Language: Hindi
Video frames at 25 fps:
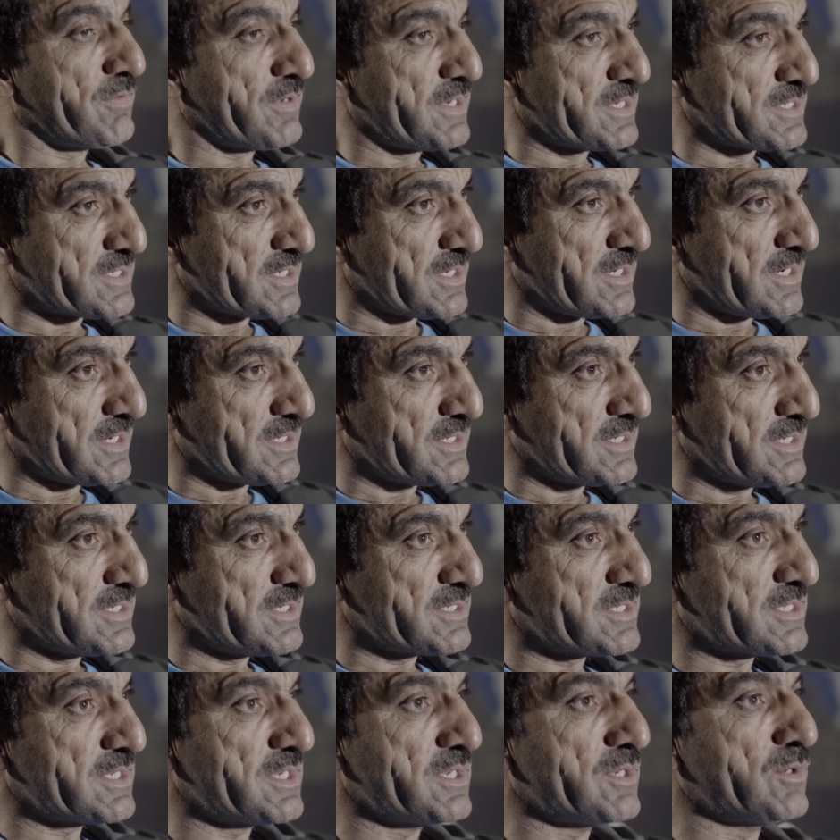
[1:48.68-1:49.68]

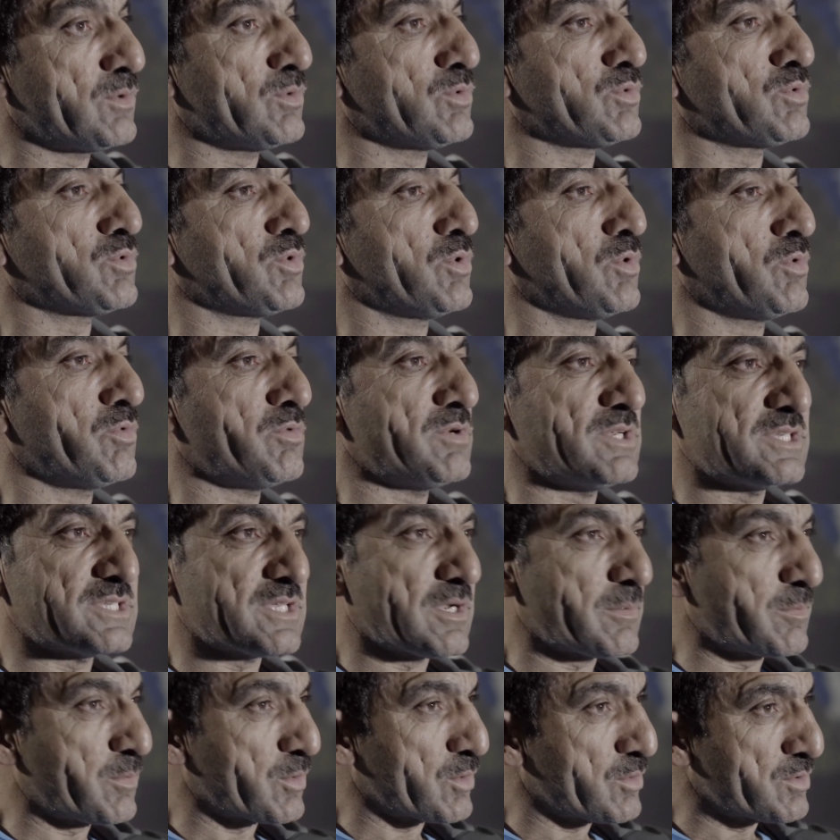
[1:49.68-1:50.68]
फैसिलिटीज़ हैं उनको
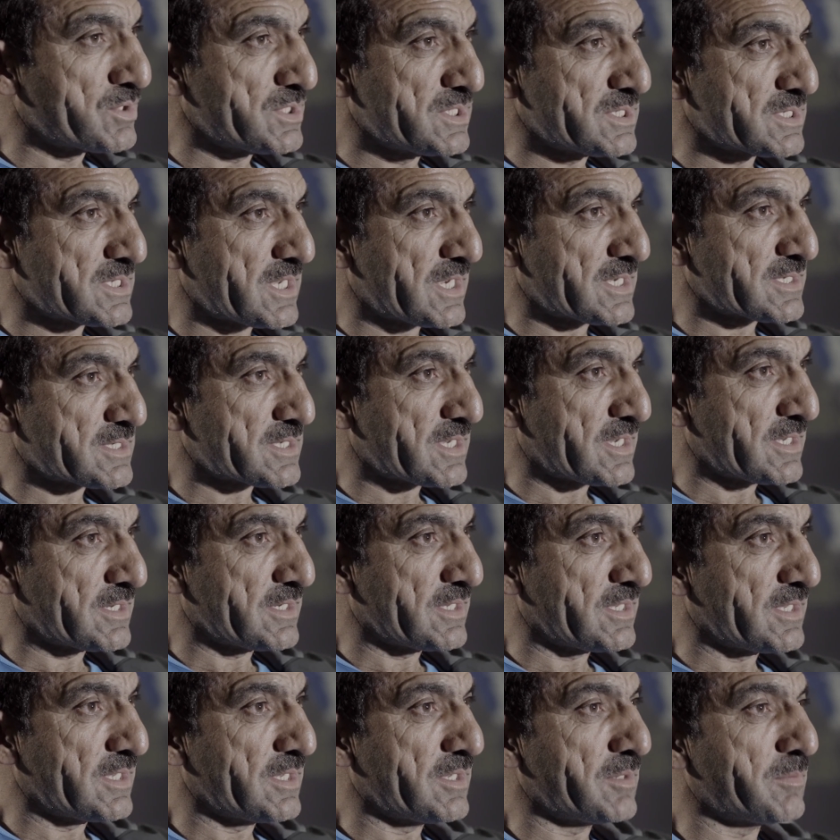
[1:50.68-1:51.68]
वीज़ा प्रोसेस
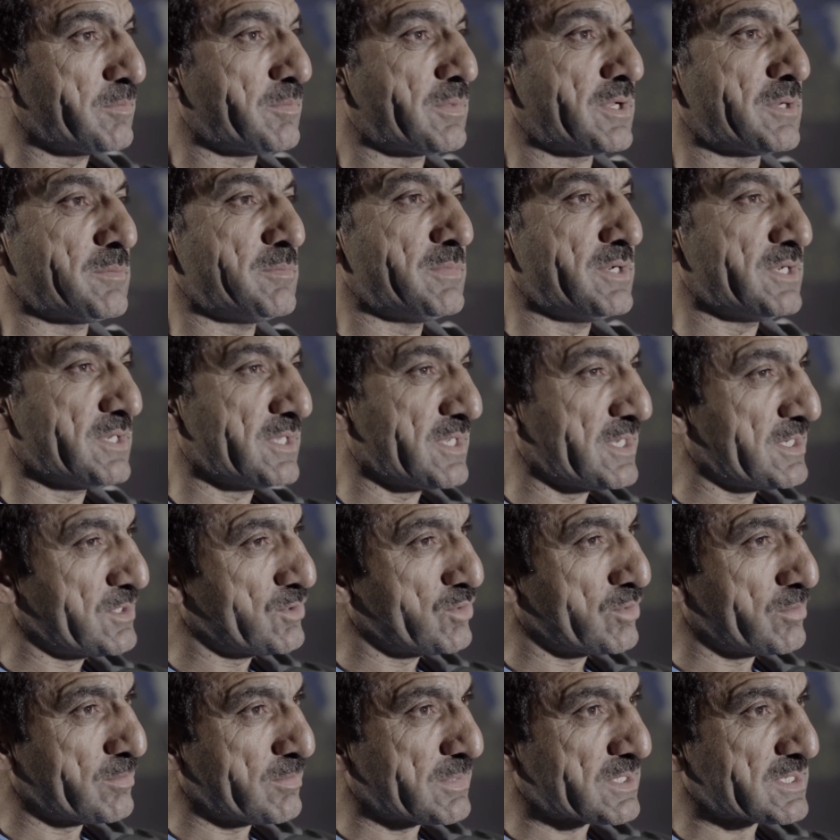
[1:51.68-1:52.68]
आसान है परमिट के
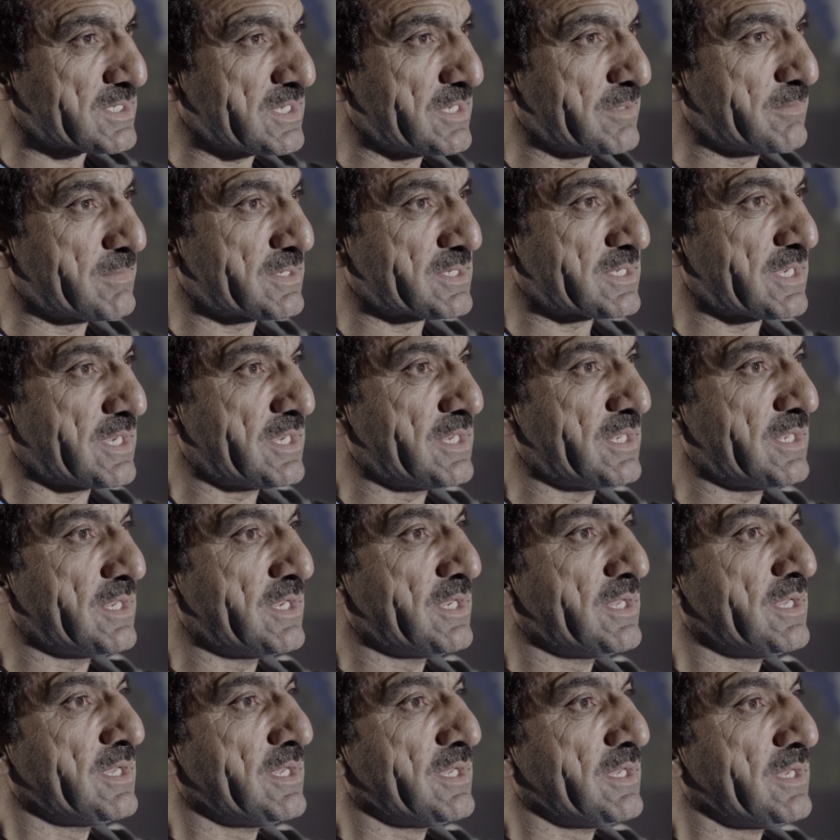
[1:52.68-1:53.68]
जो मसले मसाइल